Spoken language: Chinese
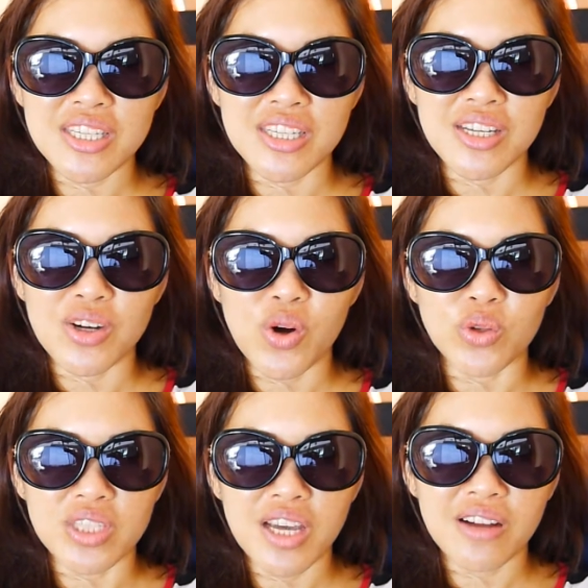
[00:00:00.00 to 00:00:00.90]
级的
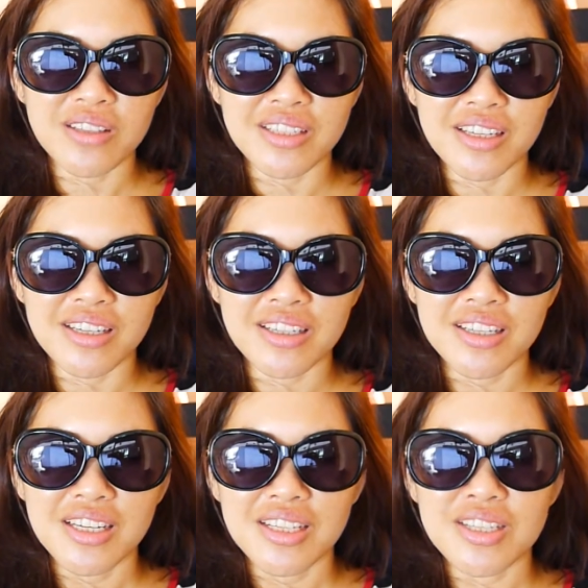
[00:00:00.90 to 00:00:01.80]
hotel 一样，
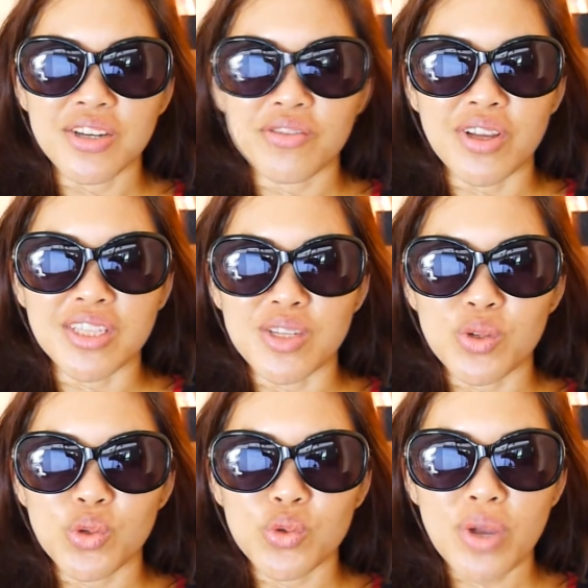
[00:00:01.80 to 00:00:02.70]
这个房间
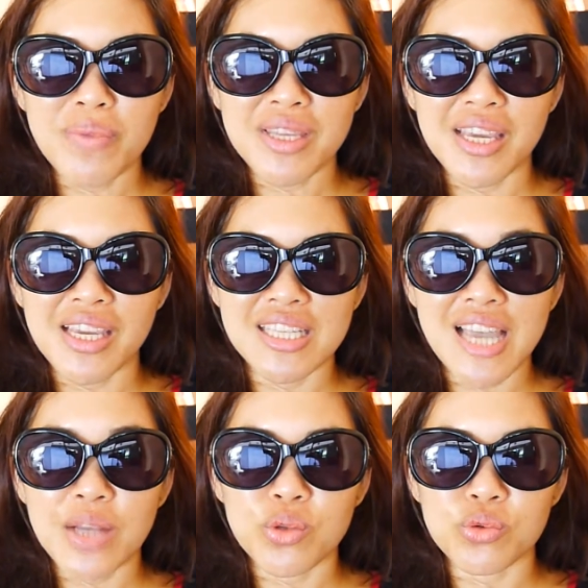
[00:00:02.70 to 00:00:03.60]
就是专门给
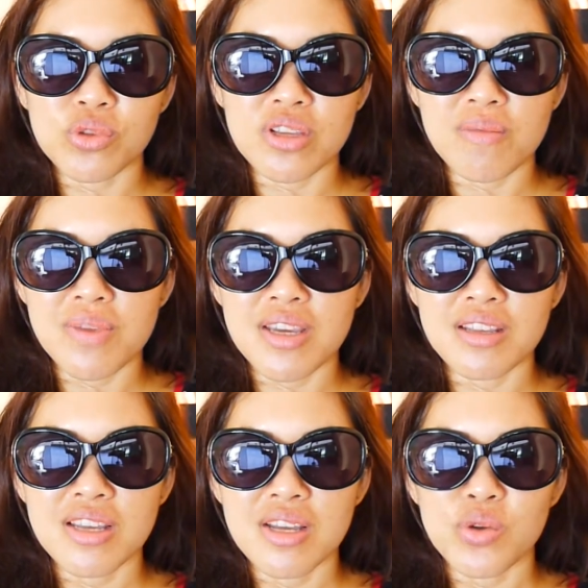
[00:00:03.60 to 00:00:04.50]
家族里
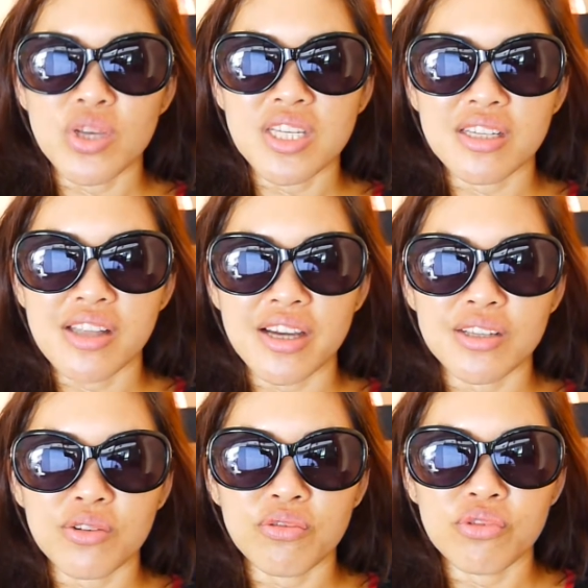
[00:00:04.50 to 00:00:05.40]
面月进来
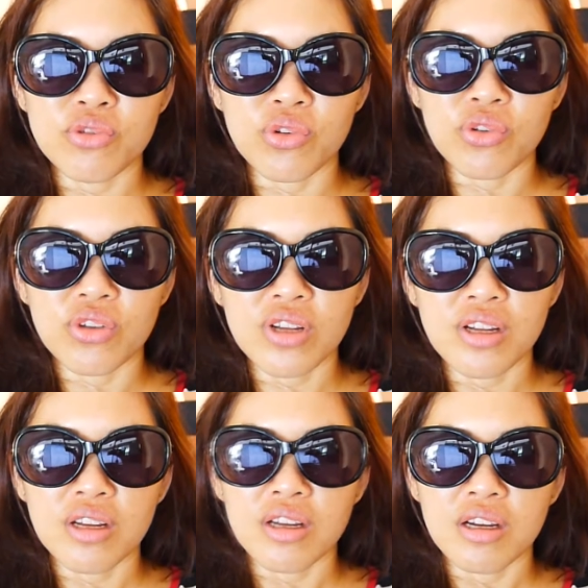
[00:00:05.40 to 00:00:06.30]
的妇女。
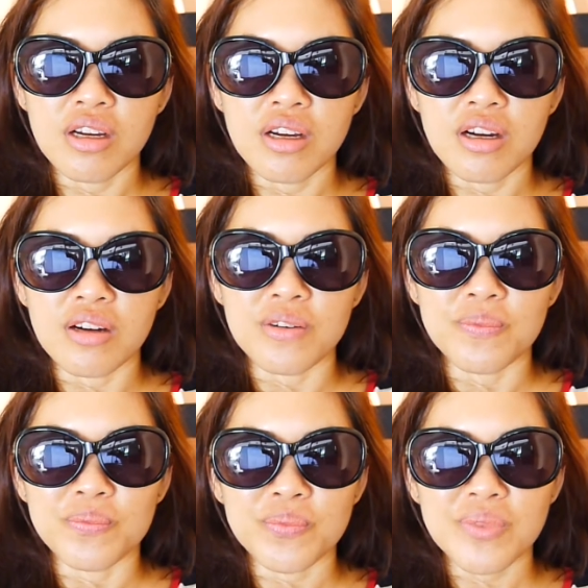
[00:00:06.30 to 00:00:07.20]

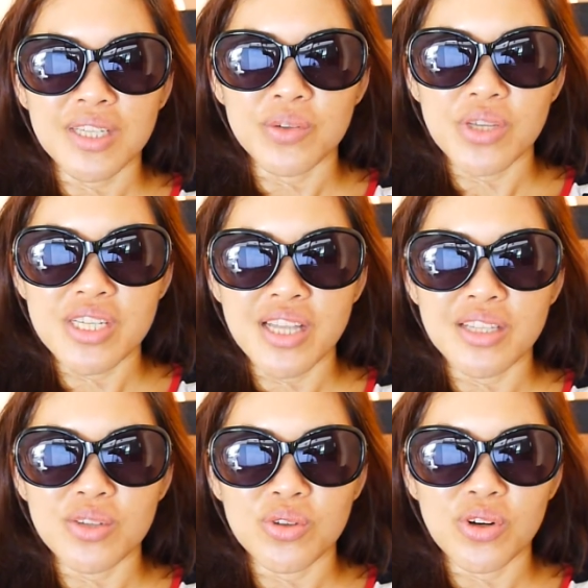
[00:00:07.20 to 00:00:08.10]
嗯，月进
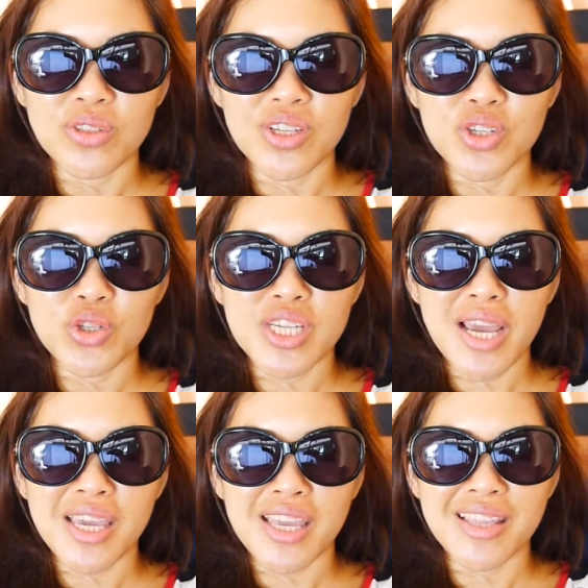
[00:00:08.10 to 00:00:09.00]
来的时候呢，就
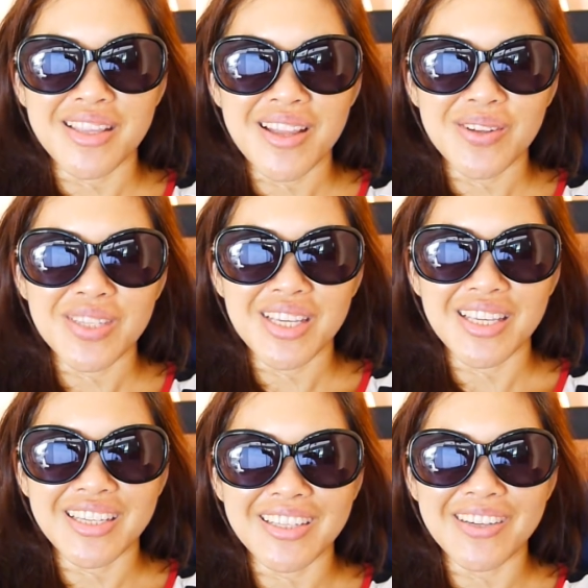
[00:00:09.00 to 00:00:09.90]
check in 到这一
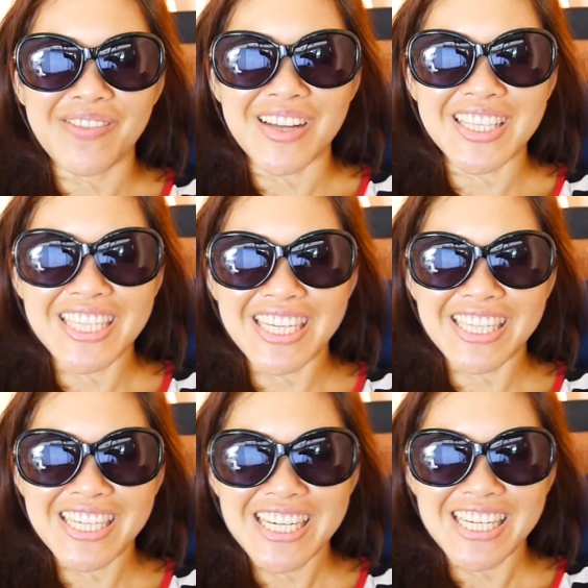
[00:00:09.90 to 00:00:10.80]
个房
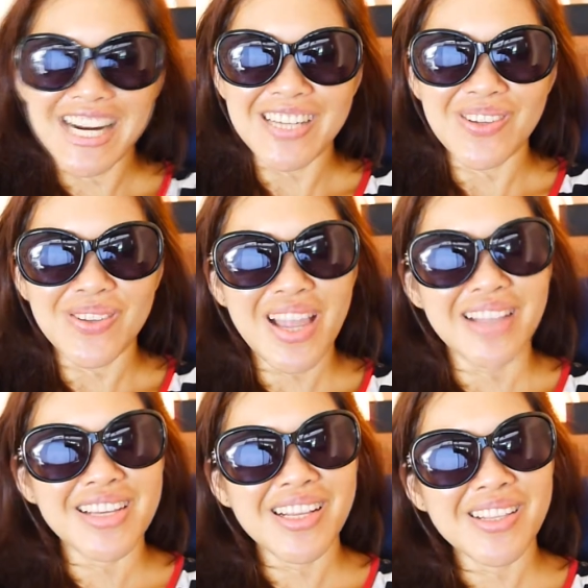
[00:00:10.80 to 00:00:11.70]
间，然后就
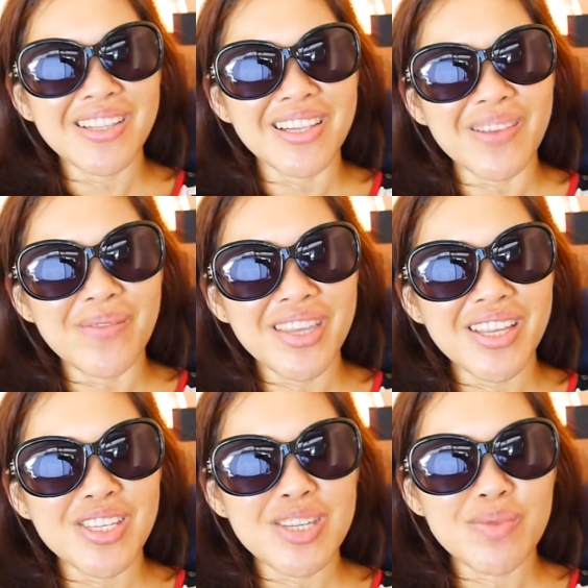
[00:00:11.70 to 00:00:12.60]
躺在里
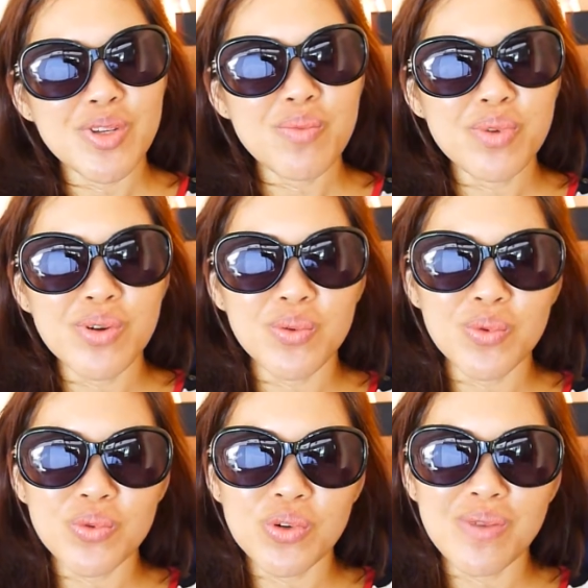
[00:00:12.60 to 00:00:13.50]
面，什么都不用
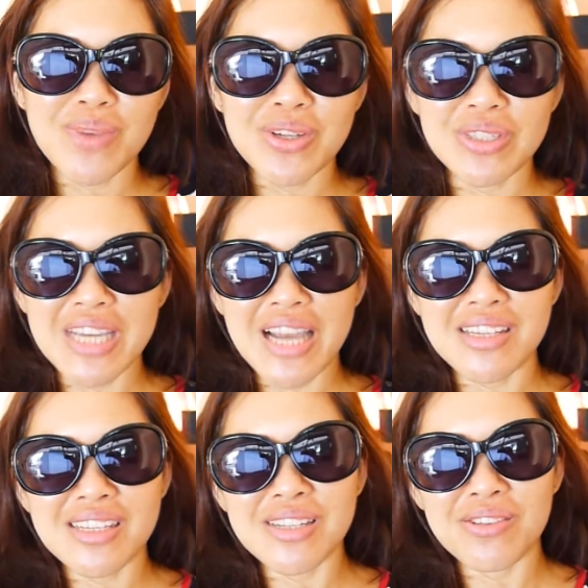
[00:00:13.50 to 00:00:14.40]
做，没有家
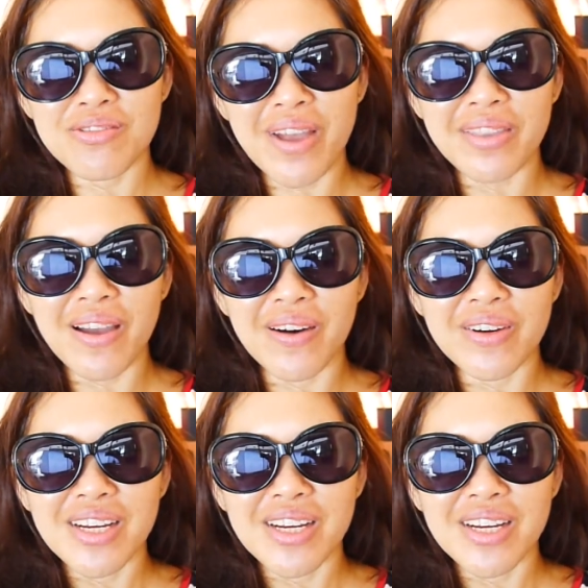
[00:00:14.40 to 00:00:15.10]
事的烦恼。